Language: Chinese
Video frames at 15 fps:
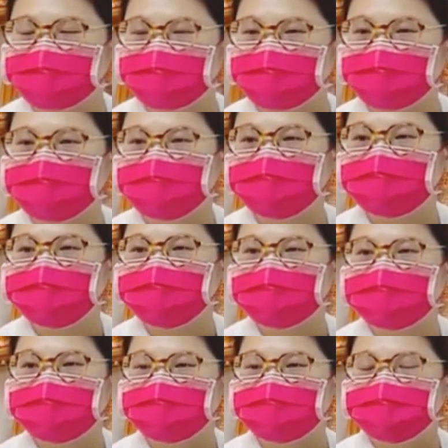给我们的
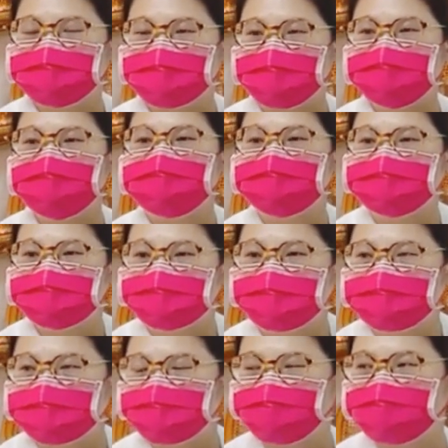道亲去做是因为
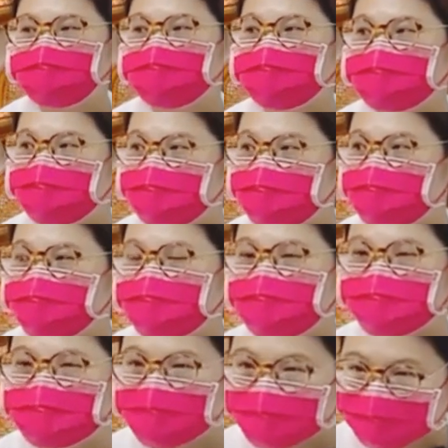有些道亲，
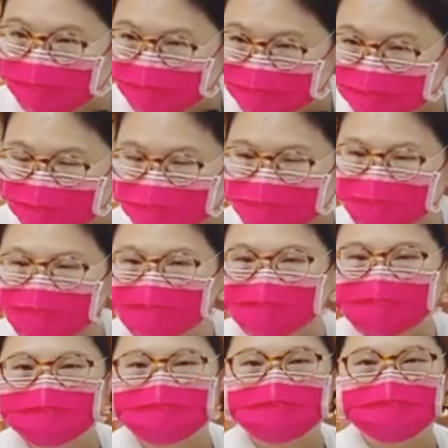你说他大
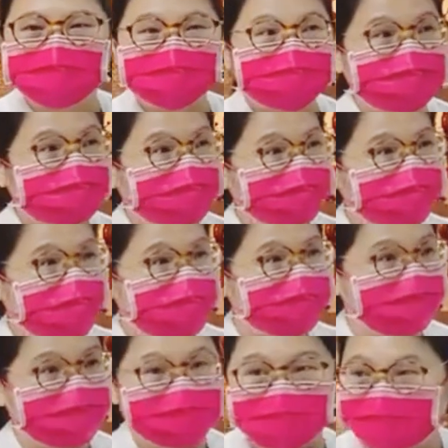笔的，他真的没有
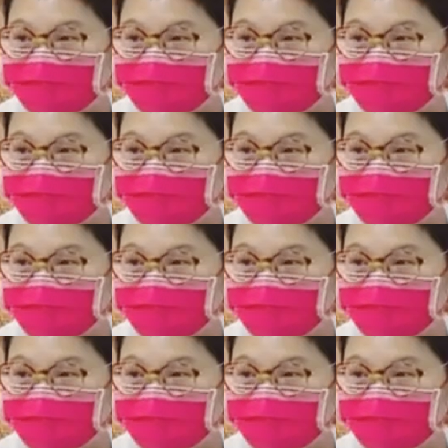办法。